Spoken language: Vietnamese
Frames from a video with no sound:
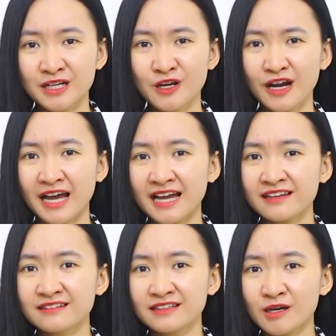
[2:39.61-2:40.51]
Đó là
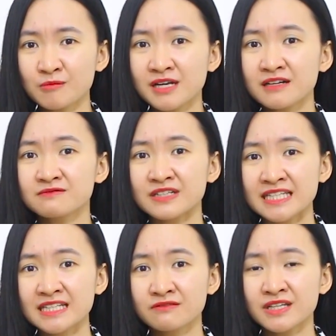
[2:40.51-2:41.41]
hai người không cần phải
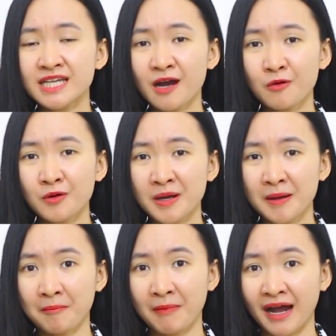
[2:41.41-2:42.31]
nhìn về nhau,
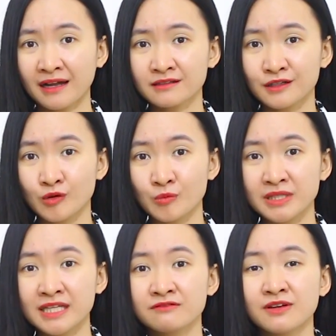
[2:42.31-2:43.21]
mà hai người
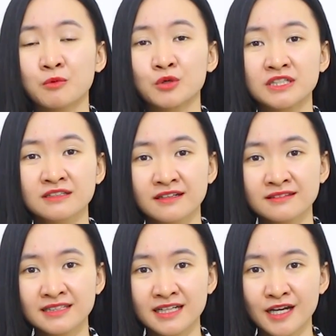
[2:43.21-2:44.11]
cùng nhìn về một hướng,